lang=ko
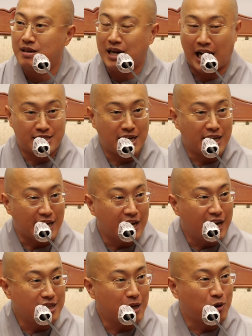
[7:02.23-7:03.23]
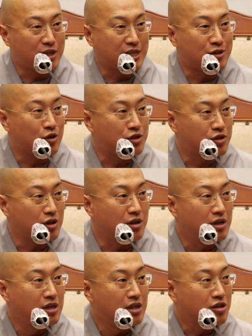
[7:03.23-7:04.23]
가장 인간답게 사는 것이죠.
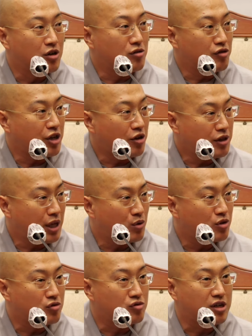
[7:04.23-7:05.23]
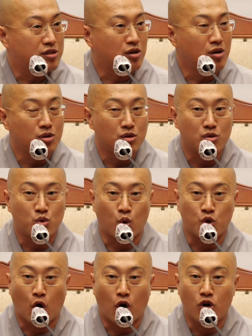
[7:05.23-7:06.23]
그걸 우리 현대 언어로 그래서
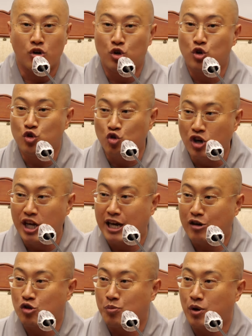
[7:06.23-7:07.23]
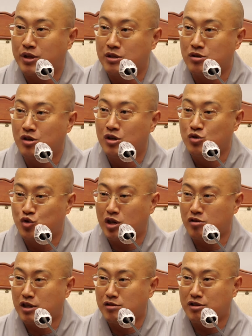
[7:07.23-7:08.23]
도덕, 윤리라고도 표현해서
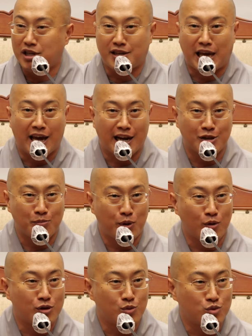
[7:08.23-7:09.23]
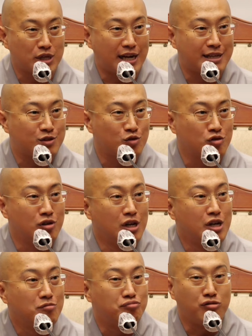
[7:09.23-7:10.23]
최근에는 이 개라는 표현을 또 잘 안 쓰고
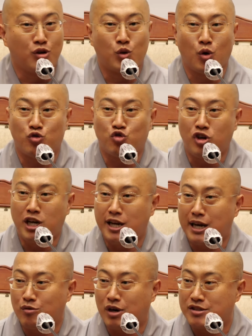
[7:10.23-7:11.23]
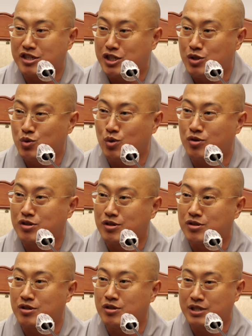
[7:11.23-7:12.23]
불교 윤리라고 하는 신조어를
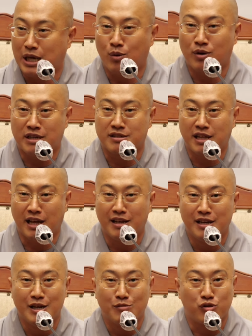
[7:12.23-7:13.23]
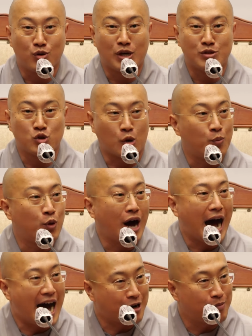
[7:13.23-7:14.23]
써서 사용을 하는데, 불교에는 좀 더
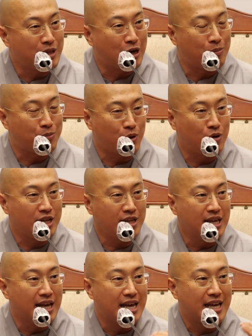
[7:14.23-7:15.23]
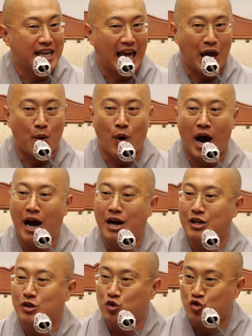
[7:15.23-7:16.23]
아름다운 표현이 개와
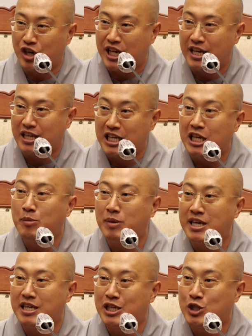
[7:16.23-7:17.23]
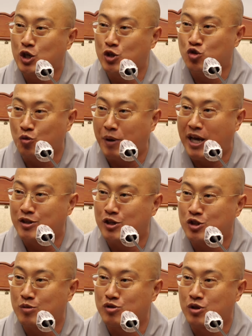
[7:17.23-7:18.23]
유리, 이미 2600년
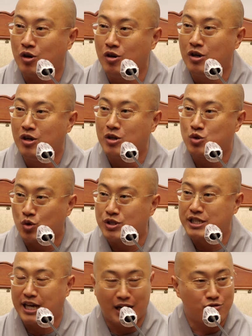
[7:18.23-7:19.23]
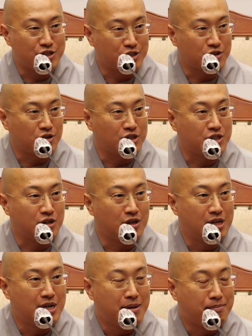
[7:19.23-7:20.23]
전부터 존재하고 있었던 것이죠.
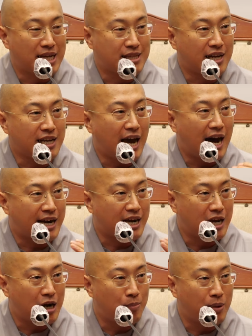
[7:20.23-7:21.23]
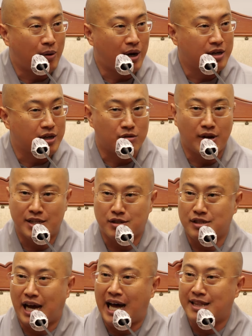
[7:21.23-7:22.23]
마땅히 알아야 할 바와 그리고
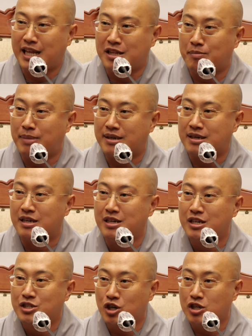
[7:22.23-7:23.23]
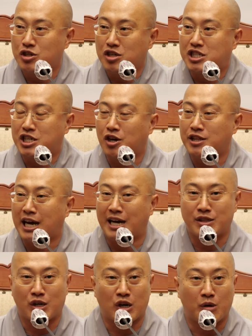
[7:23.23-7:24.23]
해서는 안 되는 바를 철저히
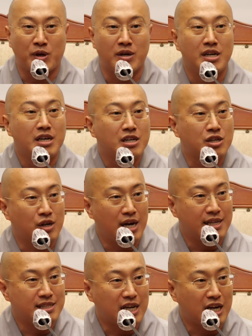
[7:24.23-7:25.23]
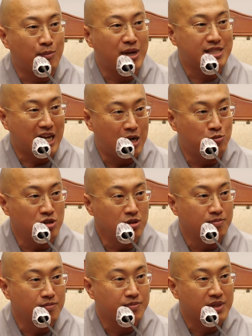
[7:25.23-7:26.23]
지켜나간다라고 하면 그러한 사람의
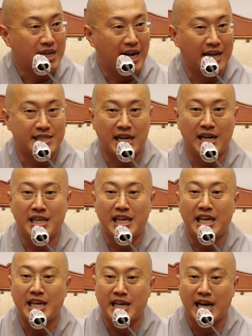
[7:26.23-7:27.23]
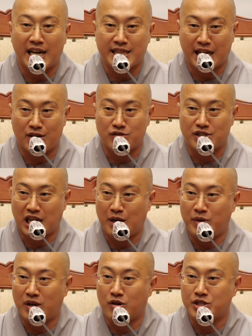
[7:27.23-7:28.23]
삶은 가장 인간다운
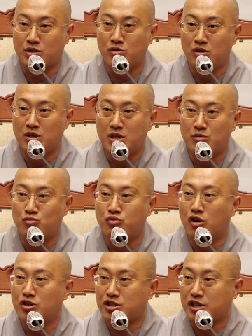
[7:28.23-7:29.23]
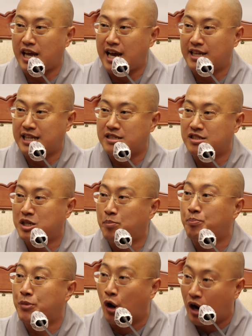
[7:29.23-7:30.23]
삶일 것이고 무엇을 해야 되는지
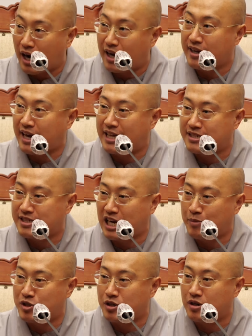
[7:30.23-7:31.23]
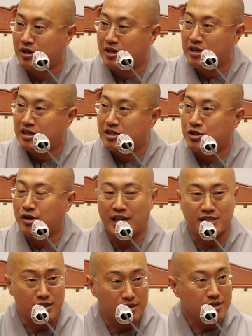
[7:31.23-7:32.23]
명확하게 아는 삶이죠. 그러한
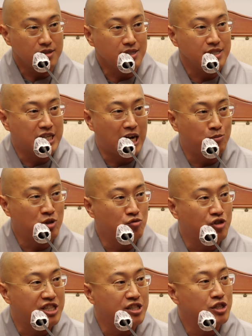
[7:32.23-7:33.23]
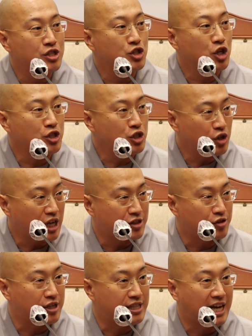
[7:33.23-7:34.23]
삶을 우리는 선정에
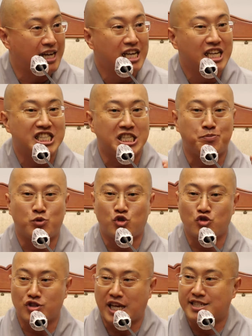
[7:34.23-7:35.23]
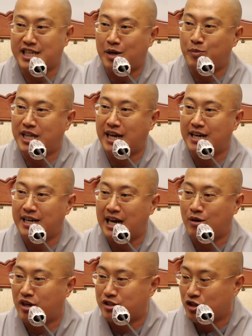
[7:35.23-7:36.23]
들어있다, 집중된 삶이다
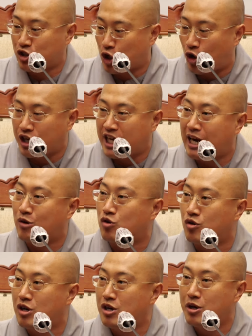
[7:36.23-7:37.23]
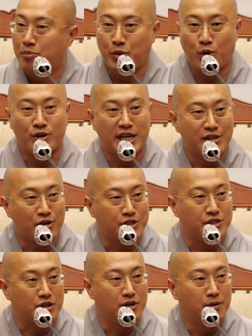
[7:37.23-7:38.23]
라고 해서 정의라고 표현하는
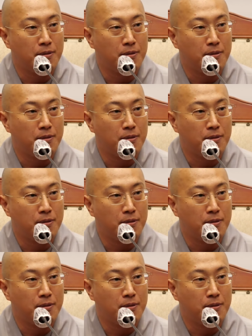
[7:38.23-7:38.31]
것이죠.